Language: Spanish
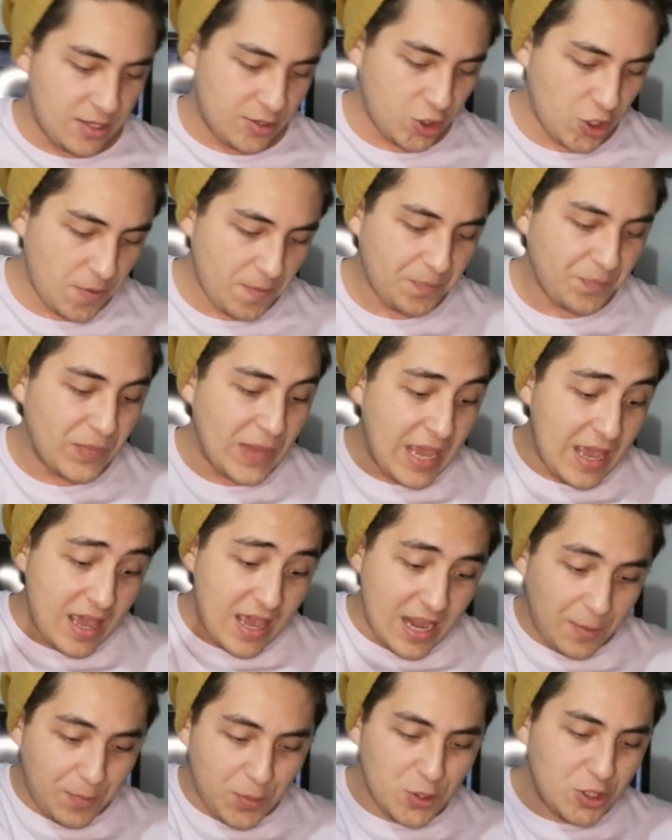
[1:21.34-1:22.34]
No,
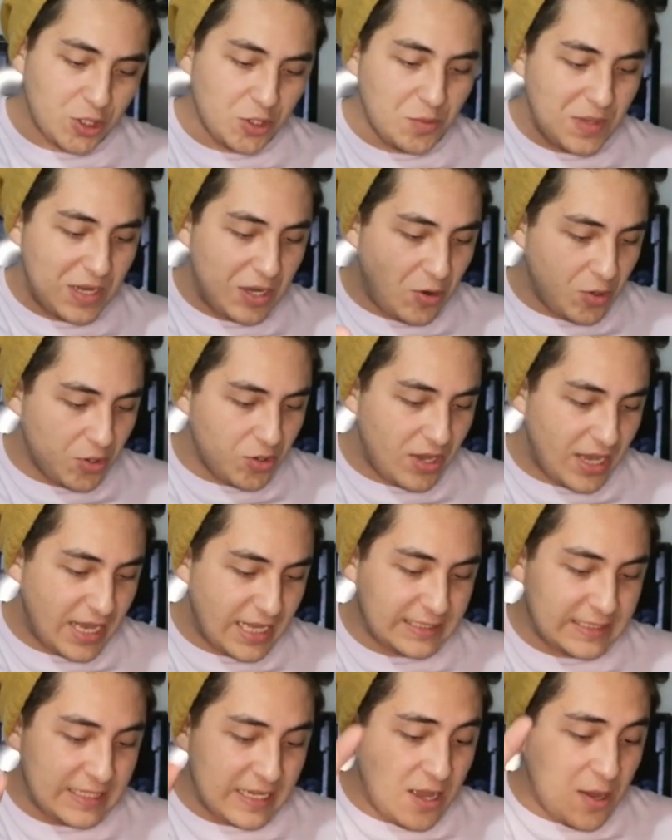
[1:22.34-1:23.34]
el punto número uno
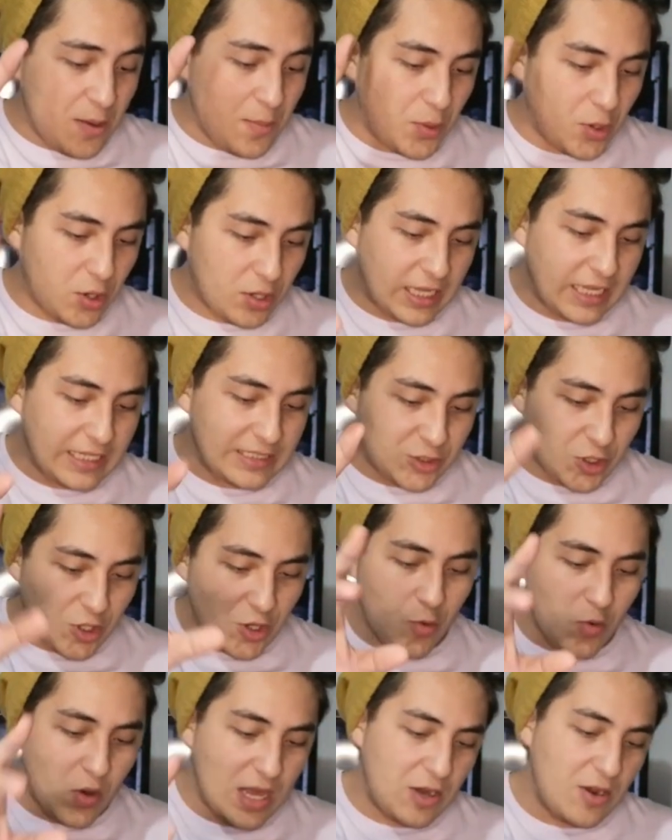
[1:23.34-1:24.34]
es porque soy
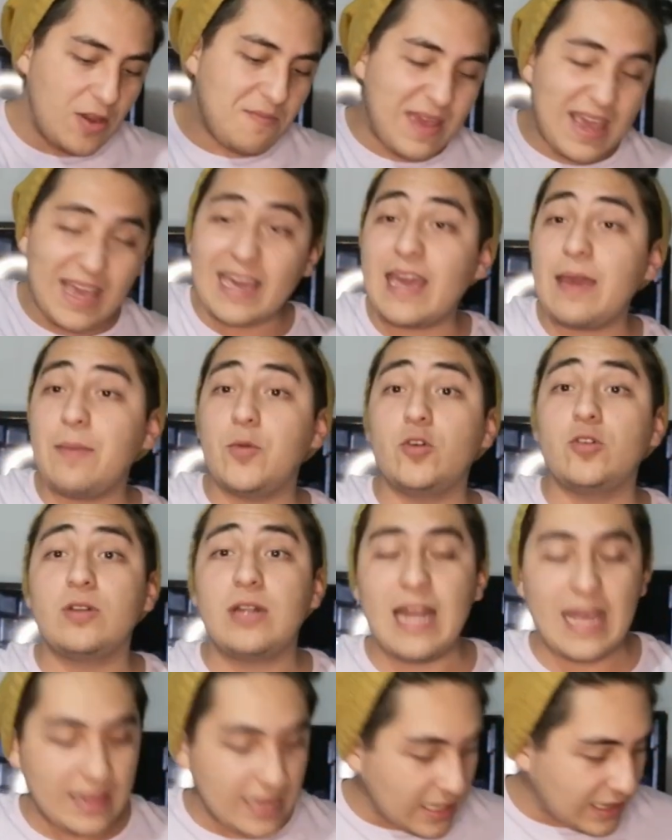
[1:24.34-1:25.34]
güero y me quemo.
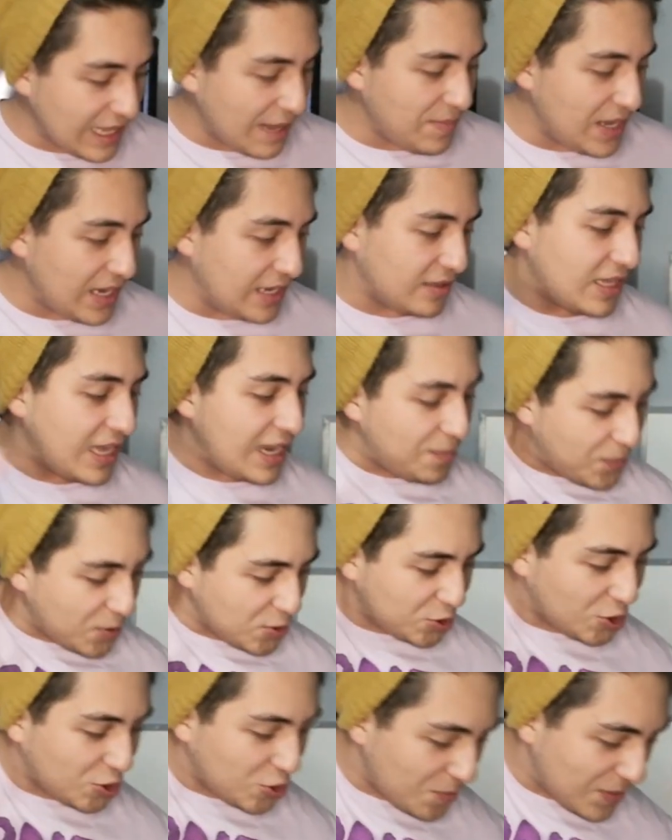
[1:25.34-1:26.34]
La neta, miren, el
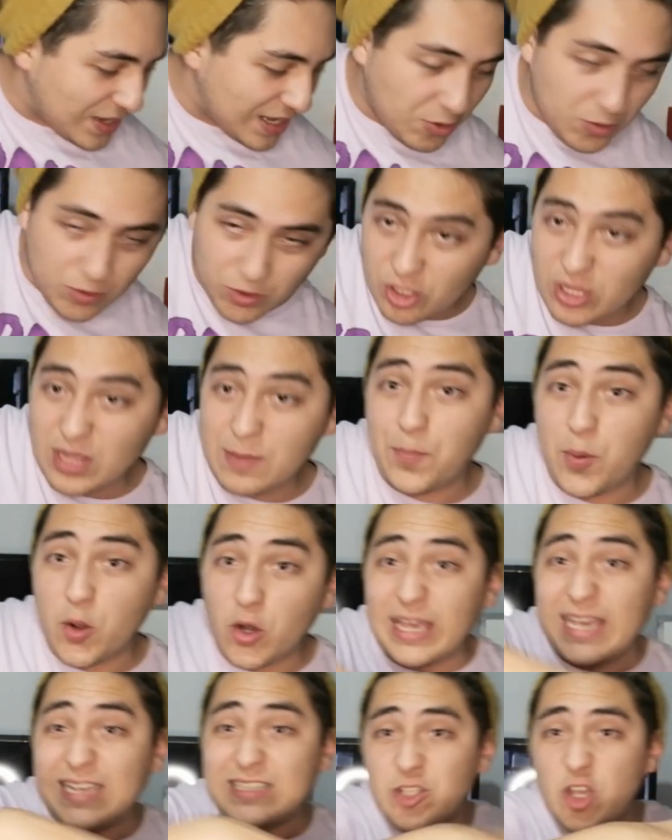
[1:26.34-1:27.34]
punto número uno de
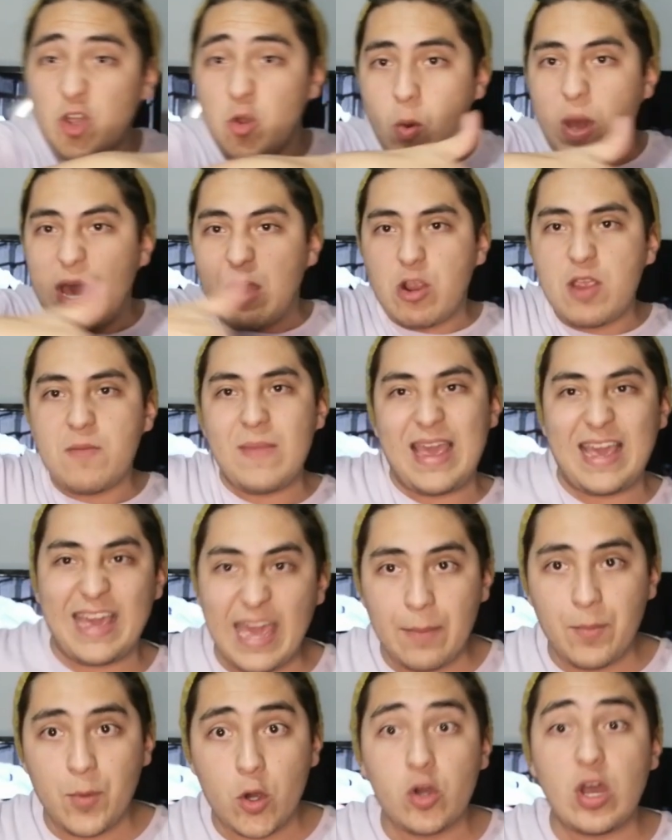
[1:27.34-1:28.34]
porque soy güero y me
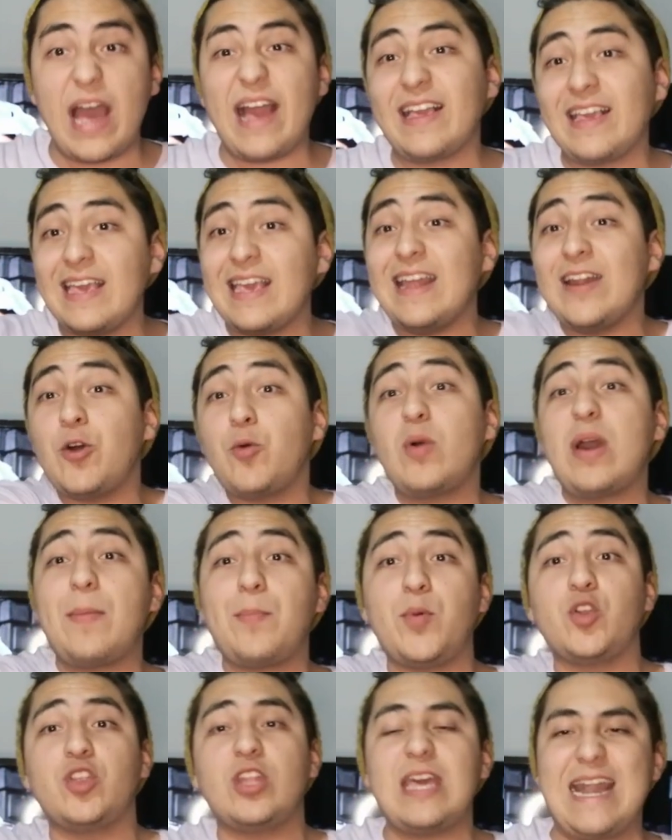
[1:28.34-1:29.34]
quemo, aquí lo voy
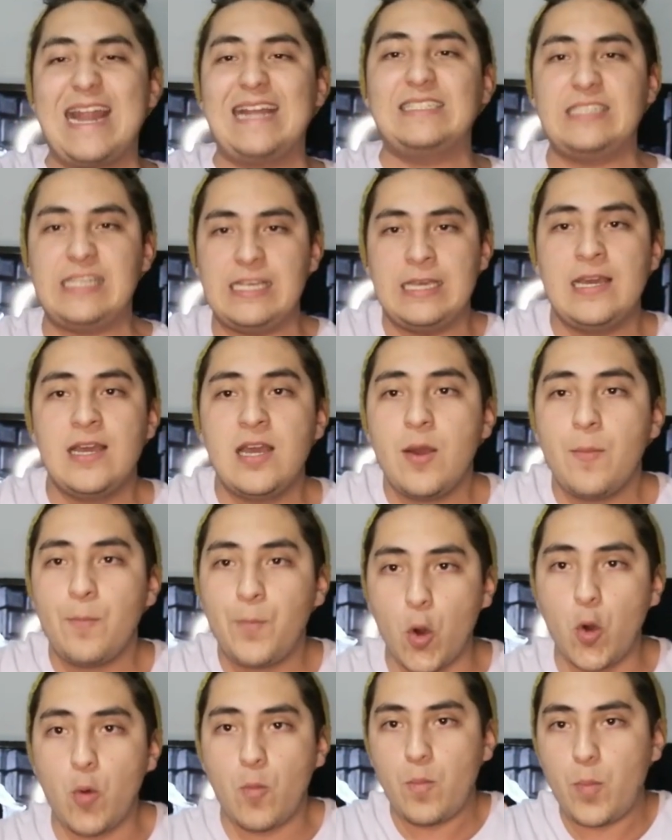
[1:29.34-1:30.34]
a poner así,
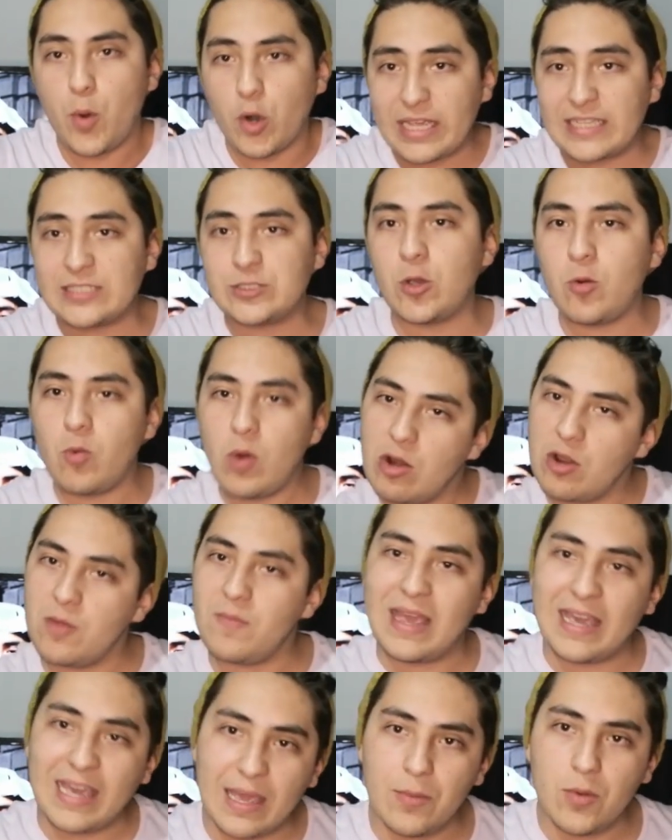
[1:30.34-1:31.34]
pum, porque soy güero y
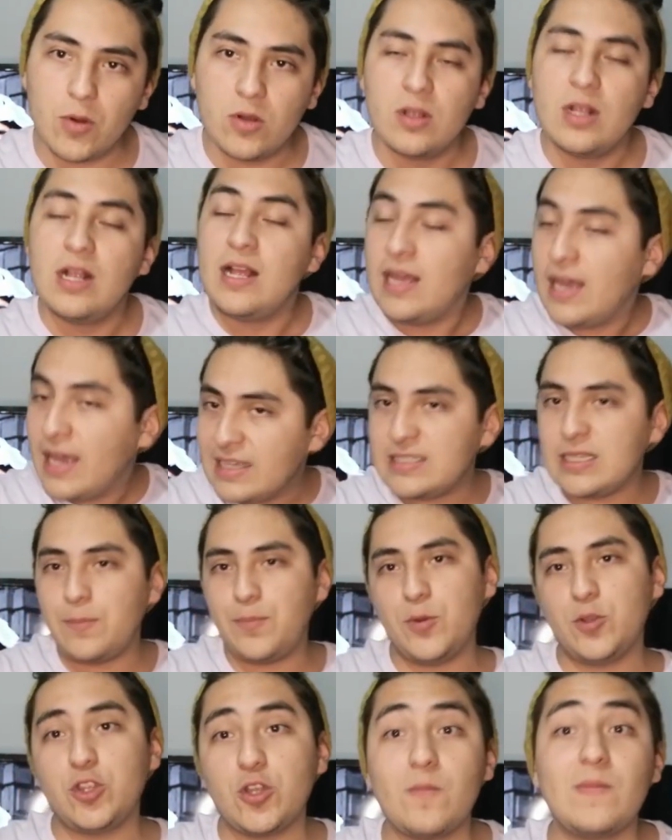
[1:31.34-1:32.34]
me quemo, es el
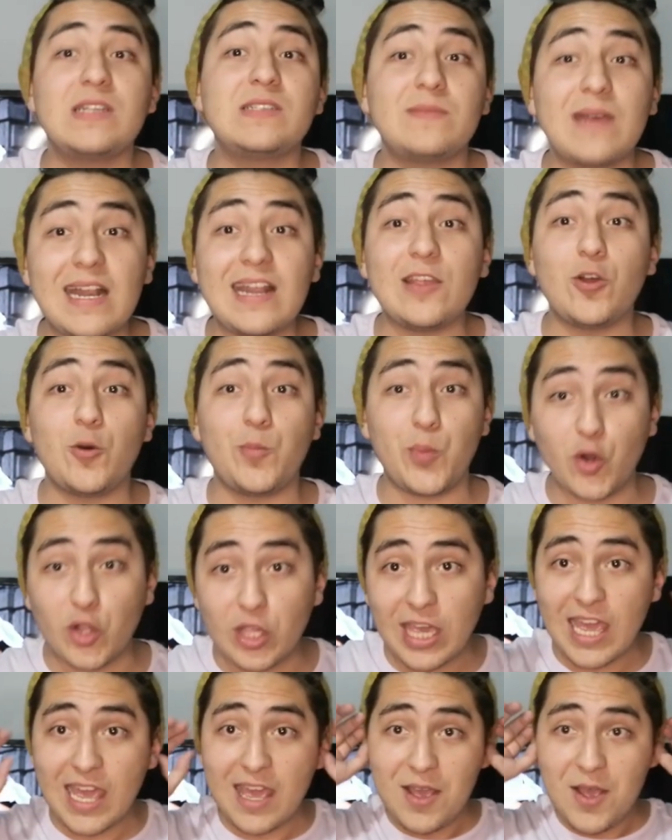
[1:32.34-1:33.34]
punto más válido. ¿Por
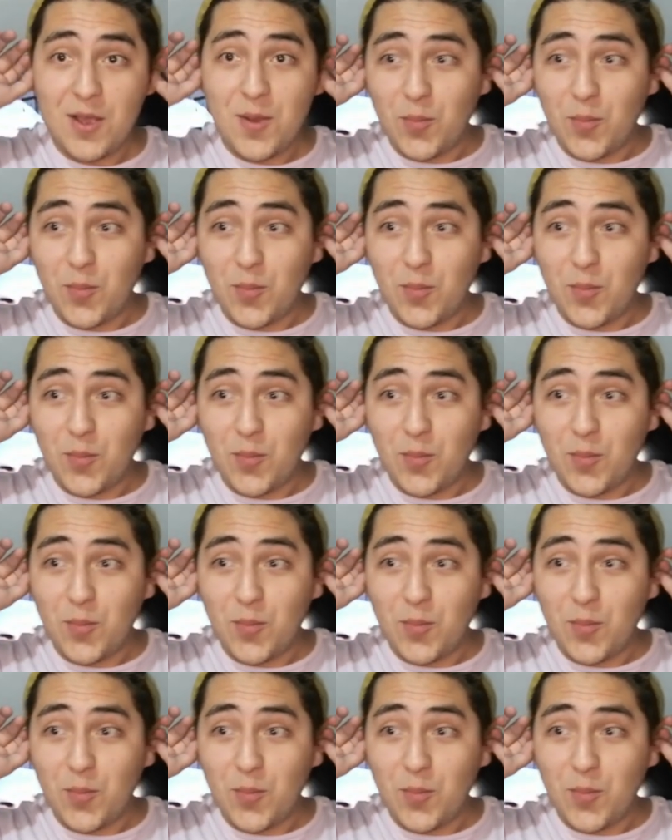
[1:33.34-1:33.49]
qué?